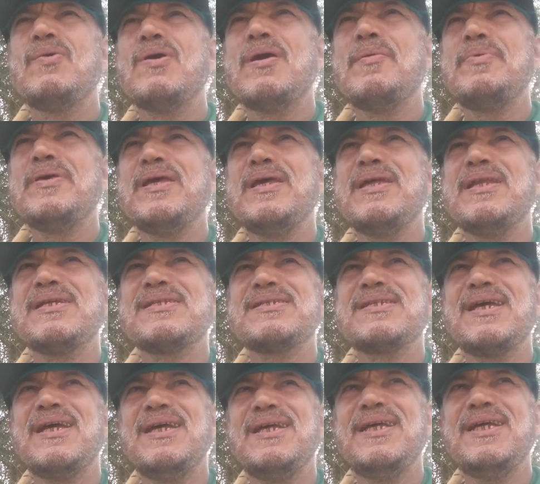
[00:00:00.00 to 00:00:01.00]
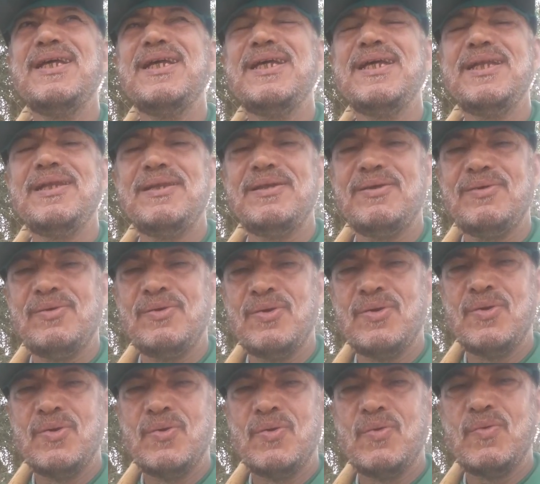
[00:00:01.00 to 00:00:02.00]
وبه نستعين
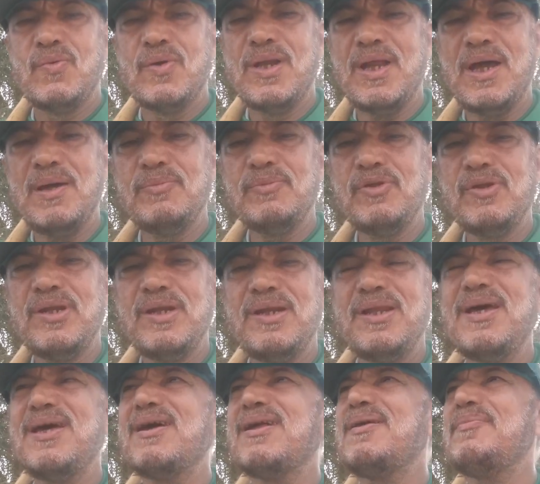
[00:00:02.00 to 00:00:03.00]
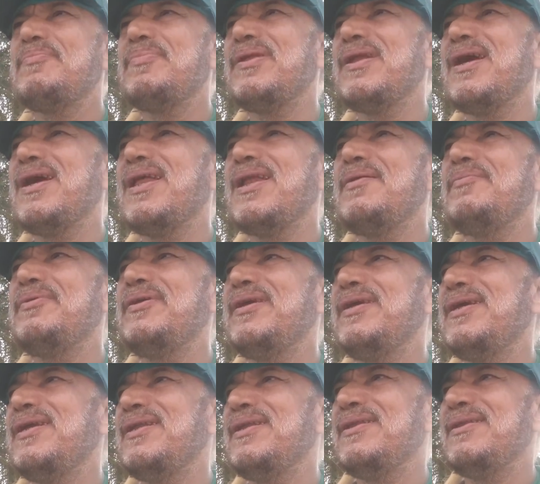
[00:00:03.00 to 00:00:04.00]
والحمد لله رب
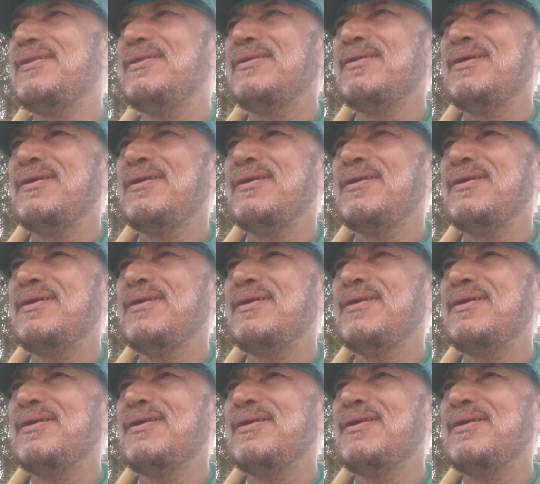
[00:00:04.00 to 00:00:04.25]
العالمين